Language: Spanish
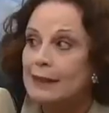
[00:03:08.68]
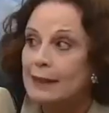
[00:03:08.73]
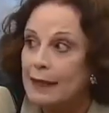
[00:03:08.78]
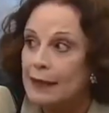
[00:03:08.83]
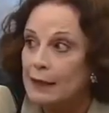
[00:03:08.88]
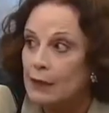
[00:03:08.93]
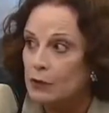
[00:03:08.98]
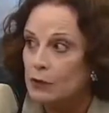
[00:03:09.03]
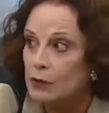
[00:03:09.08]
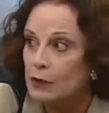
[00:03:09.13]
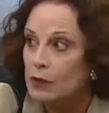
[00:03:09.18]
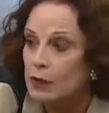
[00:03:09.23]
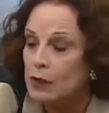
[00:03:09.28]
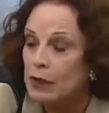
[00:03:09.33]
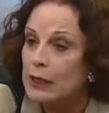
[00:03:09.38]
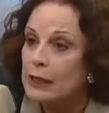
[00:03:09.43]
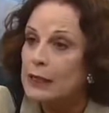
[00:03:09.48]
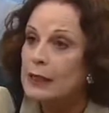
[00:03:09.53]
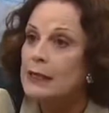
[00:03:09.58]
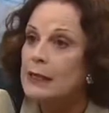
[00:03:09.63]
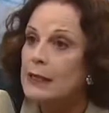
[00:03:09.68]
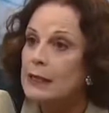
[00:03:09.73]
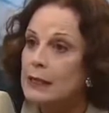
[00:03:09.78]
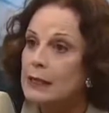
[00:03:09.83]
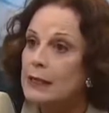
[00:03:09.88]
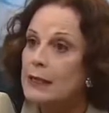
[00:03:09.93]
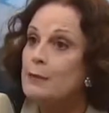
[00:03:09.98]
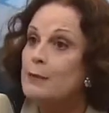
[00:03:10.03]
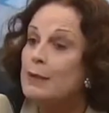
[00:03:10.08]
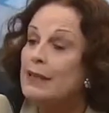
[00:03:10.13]
Sedano,
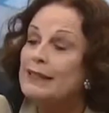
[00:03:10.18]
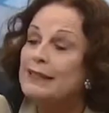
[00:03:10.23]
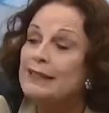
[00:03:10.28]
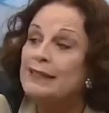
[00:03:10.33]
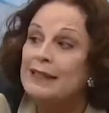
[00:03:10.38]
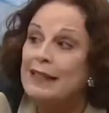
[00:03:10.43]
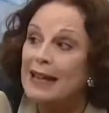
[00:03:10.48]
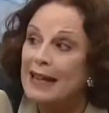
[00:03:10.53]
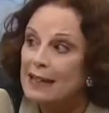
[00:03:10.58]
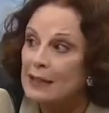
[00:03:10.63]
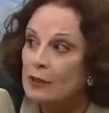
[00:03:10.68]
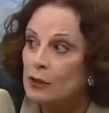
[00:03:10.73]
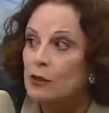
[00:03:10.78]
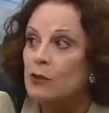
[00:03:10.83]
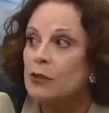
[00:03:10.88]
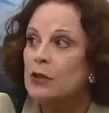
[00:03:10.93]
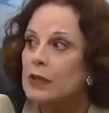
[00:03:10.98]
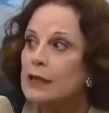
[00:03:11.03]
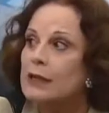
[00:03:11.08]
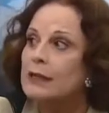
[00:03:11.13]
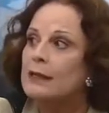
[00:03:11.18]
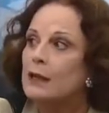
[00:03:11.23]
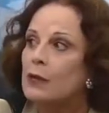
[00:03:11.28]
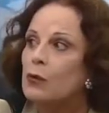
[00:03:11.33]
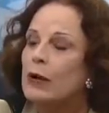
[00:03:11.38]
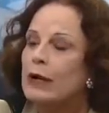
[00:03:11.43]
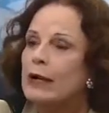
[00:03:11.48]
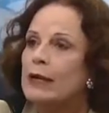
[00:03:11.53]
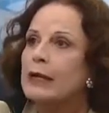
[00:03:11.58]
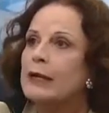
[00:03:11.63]
y investigando en
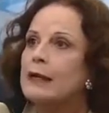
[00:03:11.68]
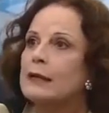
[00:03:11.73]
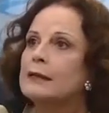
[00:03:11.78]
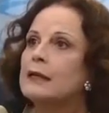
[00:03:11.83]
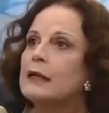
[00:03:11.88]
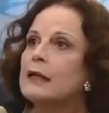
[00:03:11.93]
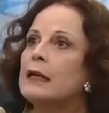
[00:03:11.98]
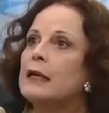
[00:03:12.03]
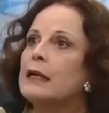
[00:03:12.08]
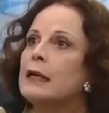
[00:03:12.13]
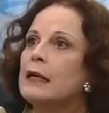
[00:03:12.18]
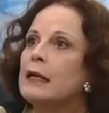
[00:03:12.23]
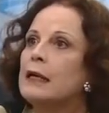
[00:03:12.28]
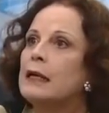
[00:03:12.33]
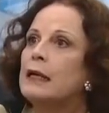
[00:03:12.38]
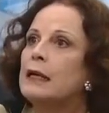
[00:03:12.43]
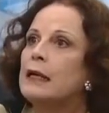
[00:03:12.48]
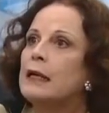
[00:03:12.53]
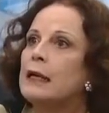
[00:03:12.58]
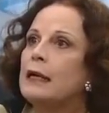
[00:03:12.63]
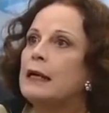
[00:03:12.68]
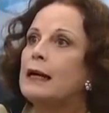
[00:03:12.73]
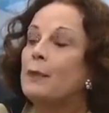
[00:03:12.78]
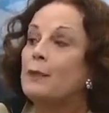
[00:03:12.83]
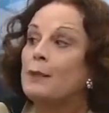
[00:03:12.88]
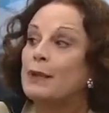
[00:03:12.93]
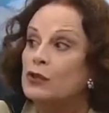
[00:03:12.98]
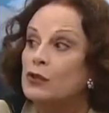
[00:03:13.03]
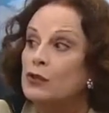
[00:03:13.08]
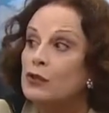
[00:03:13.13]
Andahuaylas, eh,
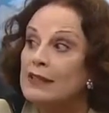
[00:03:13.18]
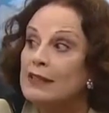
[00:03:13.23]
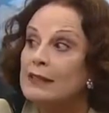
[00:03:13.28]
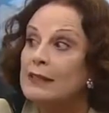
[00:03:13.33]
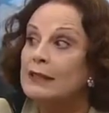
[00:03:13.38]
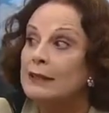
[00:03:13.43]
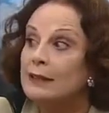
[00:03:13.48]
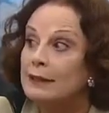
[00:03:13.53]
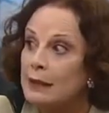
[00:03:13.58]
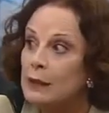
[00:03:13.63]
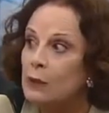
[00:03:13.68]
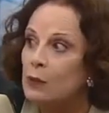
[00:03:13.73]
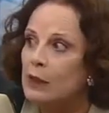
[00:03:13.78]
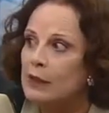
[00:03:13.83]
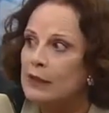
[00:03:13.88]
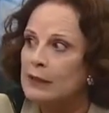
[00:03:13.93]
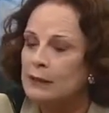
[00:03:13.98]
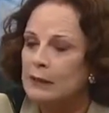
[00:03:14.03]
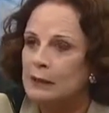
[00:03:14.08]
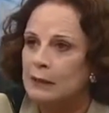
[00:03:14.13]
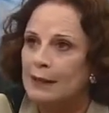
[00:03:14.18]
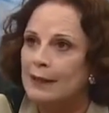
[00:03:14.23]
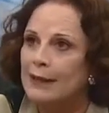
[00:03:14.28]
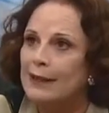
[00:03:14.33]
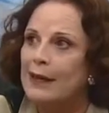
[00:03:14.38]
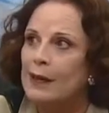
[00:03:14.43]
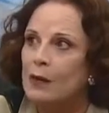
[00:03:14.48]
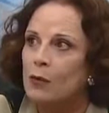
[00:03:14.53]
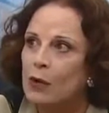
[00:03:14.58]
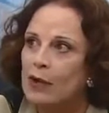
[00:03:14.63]
las personas antiguas
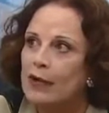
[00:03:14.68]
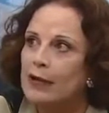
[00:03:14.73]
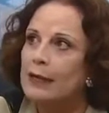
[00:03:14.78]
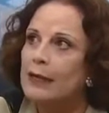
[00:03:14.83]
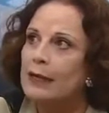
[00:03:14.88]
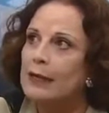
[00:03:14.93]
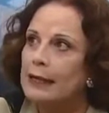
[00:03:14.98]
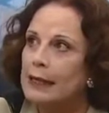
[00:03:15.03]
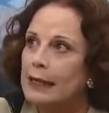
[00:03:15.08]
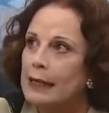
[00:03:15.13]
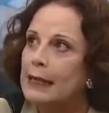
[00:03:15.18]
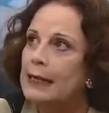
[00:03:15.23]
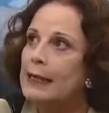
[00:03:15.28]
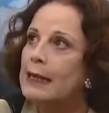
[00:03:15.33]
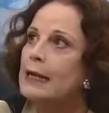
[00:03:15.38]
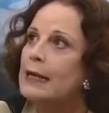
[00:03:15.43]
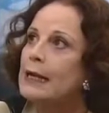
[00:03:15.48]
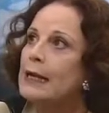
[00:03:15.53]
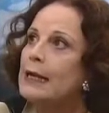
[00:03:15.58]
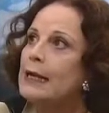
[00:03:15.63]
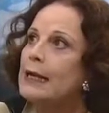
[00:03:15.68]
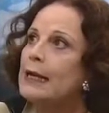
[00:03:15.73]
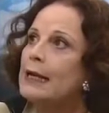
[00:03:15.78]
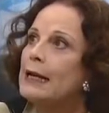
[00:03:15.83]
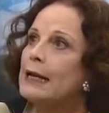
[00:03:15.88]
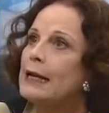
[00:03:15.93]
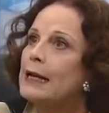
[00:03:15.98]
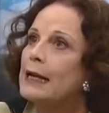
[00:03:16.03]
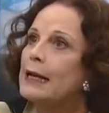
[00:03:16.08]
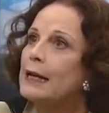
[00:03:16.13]
recuerdan que
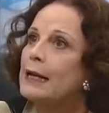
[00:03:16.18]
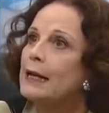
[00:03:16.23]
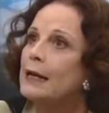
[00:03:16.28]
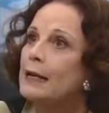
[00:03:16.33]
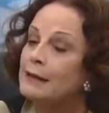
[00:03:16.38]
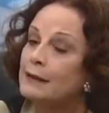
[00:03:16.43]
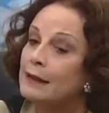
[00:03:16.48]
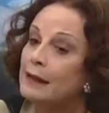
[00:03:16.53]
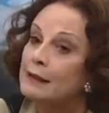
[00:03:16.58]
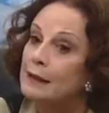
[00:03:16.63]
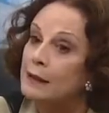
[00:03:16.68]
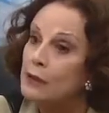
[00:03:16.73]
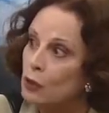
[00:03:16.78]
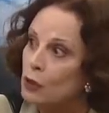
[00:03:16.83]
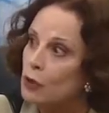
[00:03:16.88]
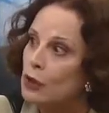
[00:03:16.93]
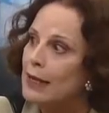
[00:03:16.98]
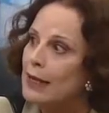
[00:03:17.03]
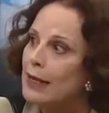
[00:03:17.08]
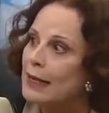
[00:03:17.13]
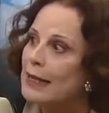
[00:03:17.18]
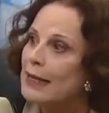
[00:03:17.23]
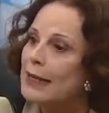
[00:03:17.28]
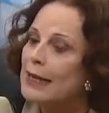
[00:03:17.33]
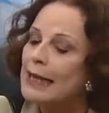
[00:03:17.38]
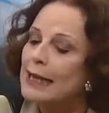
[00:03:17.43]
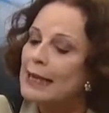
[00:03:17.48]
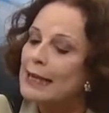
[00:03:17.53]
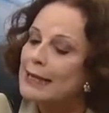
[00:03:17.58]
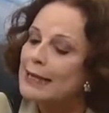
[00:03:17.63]
eh, esta señora
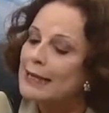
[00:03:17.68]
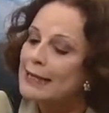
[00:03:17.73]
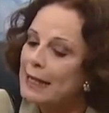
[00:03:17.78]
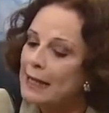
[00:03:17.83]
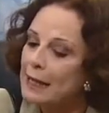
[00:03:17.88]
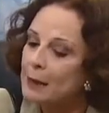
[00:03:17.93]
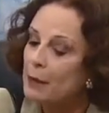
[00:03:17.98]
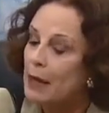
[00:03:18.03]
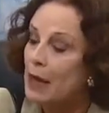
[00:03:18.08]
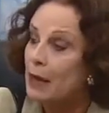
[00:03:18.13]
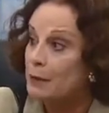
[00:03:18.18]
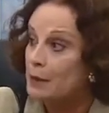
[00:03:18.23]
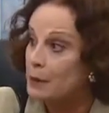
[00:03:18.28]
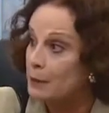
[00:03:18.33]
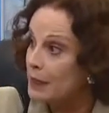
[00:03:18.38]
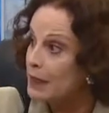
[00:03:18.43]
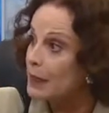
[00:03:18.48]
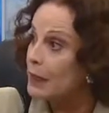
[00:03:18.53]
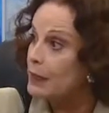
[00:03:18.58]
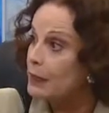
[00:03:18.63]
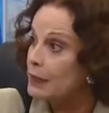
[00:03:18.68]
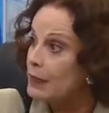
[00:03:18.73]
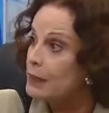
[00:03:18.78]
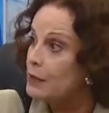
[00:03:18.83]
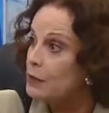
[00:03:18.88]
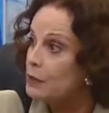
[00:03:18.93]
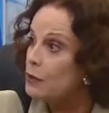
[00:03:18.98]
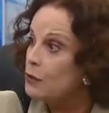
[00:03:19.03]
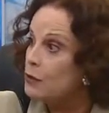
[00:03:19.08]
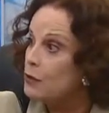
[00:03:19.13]
lleva a vivir al
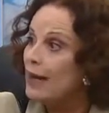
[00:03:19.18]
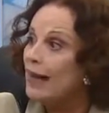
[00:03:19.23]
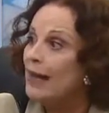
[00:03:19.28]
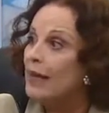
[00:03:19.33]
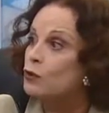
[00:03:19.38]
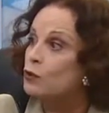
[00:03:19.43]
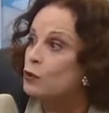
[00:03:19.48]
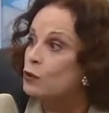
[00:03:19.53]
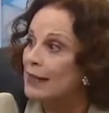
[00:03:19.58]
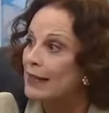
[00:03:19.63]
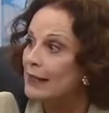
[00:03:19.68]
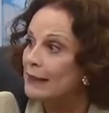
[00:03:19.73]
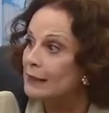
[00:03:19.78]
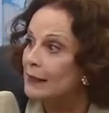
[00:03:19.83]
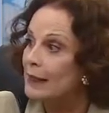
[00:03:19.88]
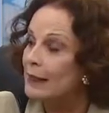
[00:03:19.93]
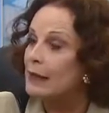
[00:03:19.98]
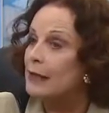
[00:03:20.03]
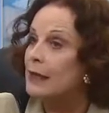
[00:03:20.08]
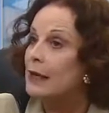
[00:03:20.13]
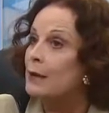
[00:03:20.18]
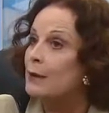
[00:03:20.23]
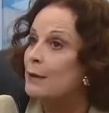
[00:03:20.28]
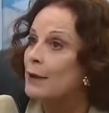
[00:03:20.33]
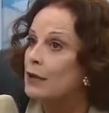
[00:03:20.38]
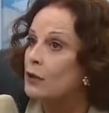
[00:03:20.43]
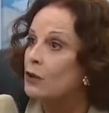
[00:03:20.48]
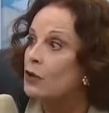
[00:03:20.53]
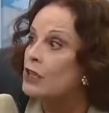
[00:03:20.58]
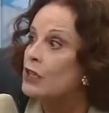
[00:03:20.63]
niño a su casa en el
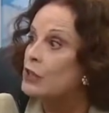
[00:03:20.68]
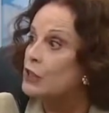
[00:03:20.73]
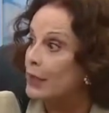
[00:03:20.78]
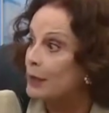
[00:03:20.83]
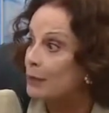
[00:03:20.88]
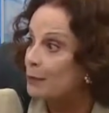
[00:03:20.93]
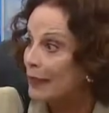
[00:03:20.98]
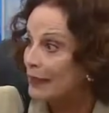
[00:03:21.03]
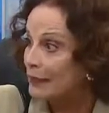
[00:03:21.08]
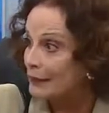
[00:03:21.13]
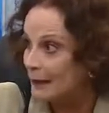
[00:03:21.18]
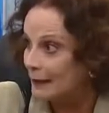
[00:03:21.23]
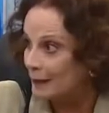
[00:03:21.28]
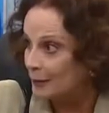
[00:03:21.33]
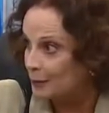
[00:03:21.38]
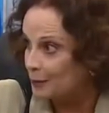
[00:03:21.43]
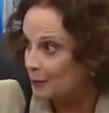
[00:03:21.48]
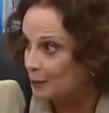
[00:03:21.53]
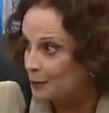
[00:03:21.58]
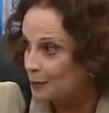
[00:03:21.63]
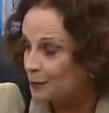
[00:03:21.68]
barrio de Quiscaipata,